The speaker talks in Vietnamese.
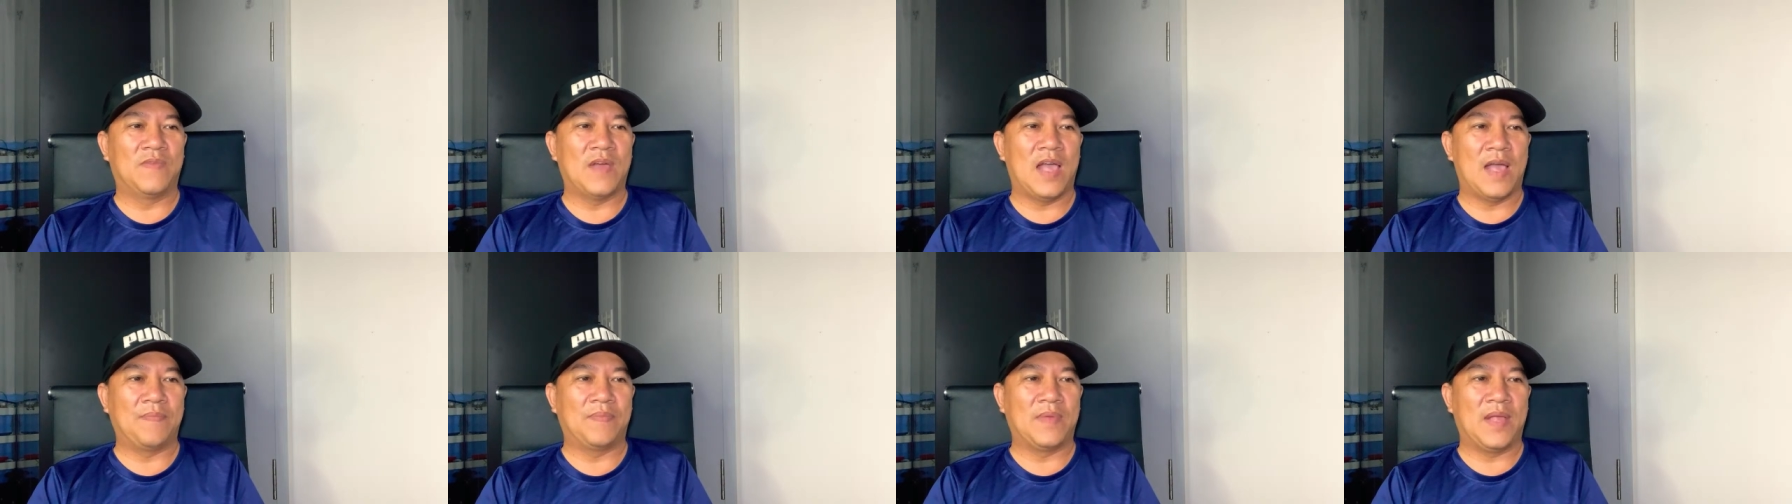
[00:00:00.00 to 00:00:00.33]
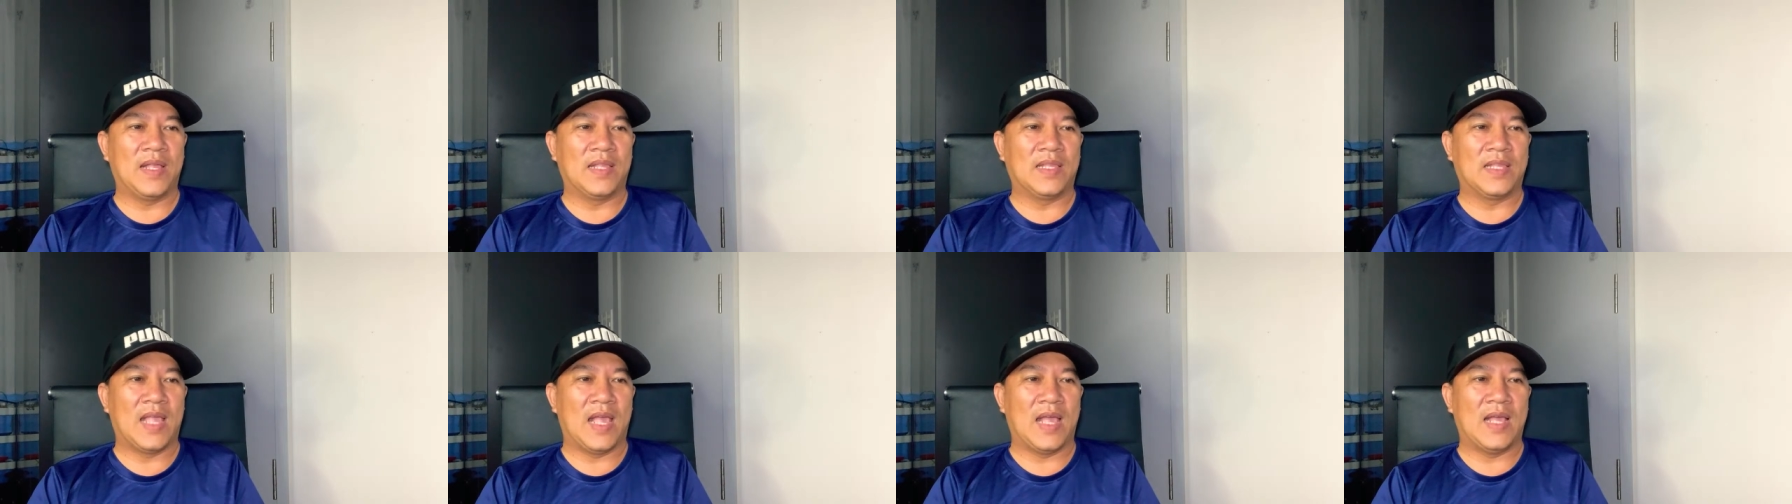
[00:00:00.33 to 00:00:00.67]
pháp
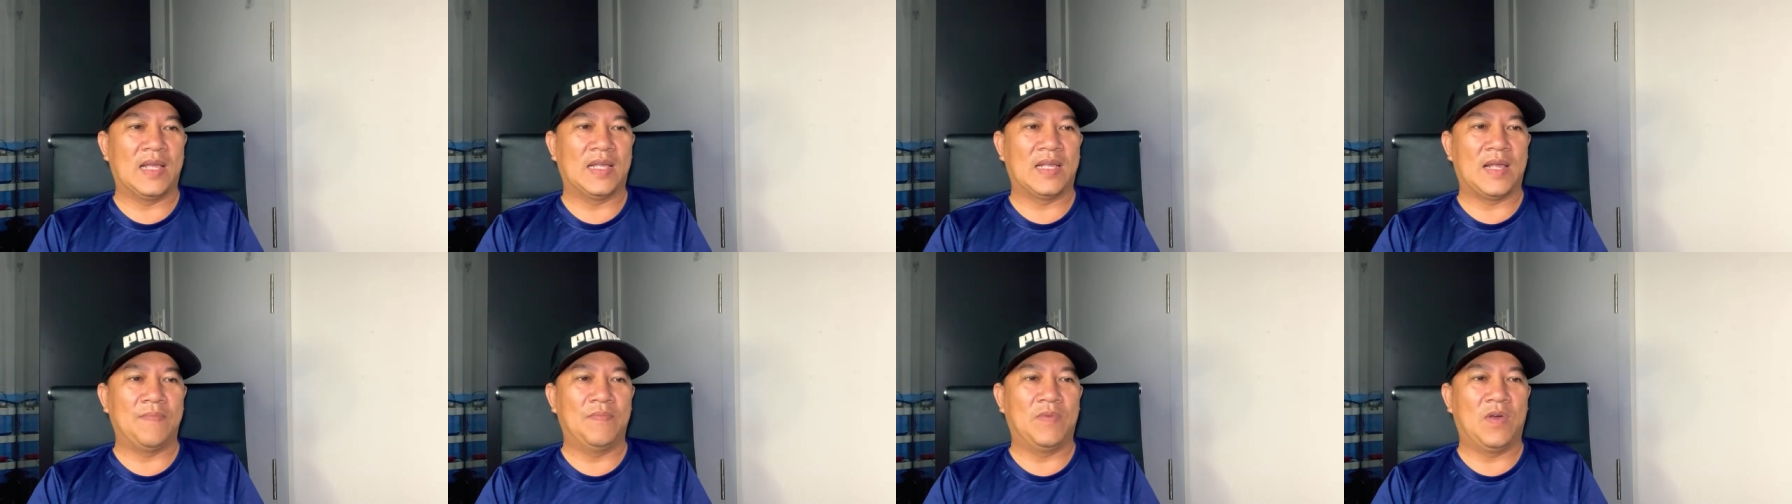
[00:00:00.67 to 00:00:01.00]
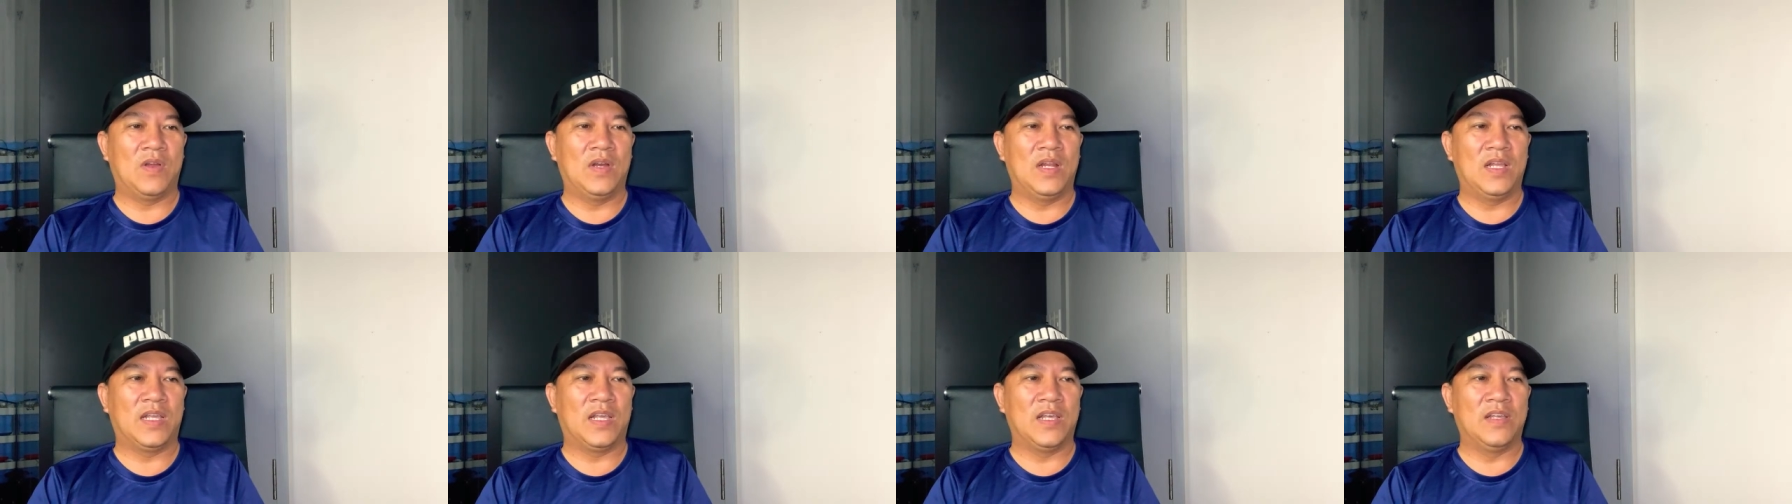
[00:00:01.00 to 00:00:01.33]
ngăn chặn cấm
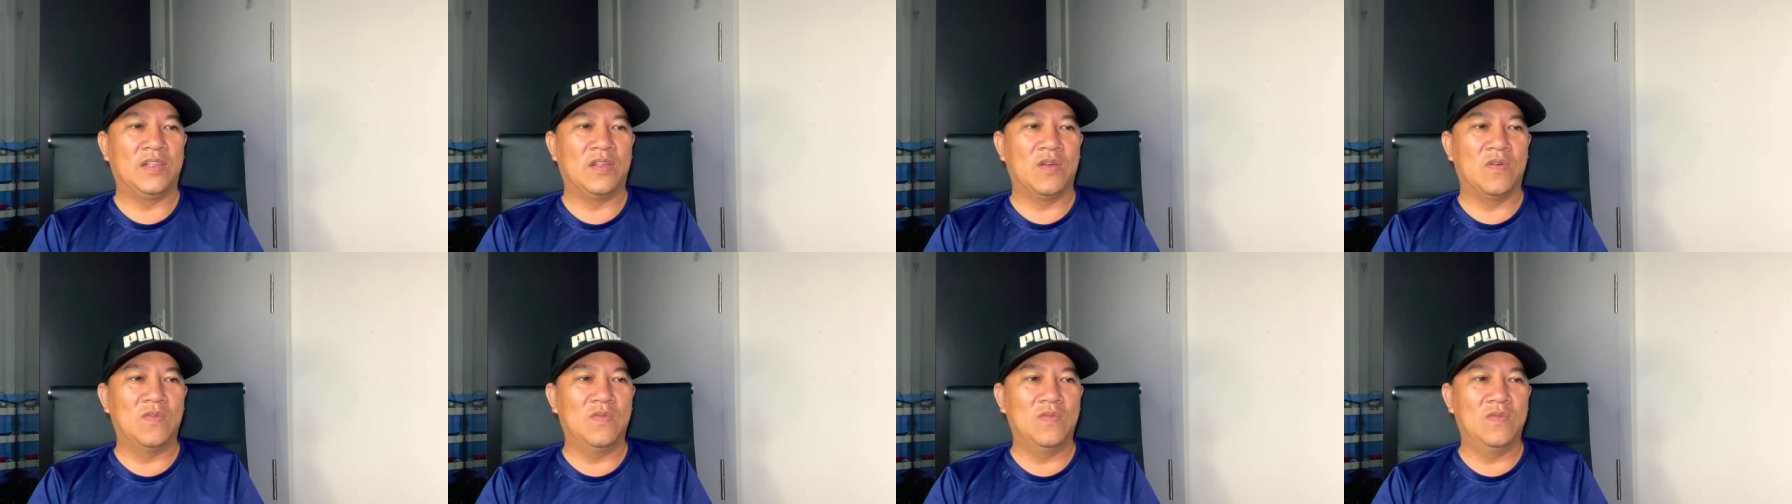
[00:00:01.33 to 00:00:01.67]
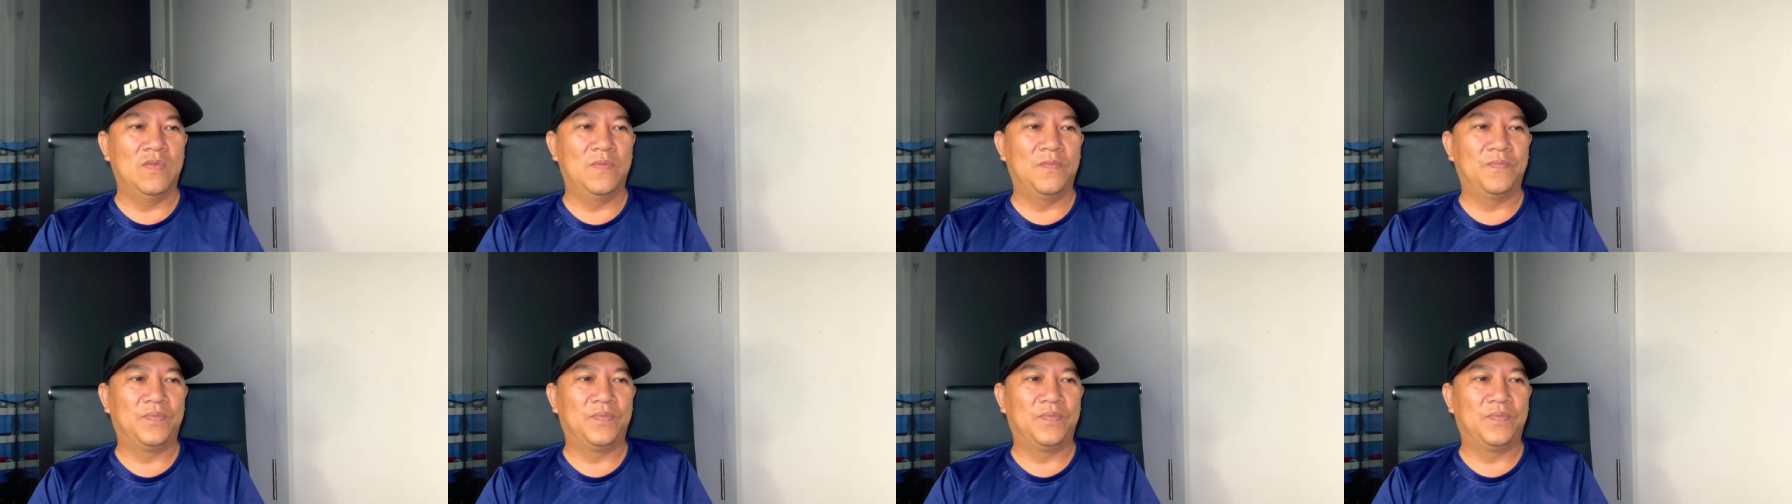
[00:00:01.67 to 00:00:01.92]
khỏi nơi cư trú.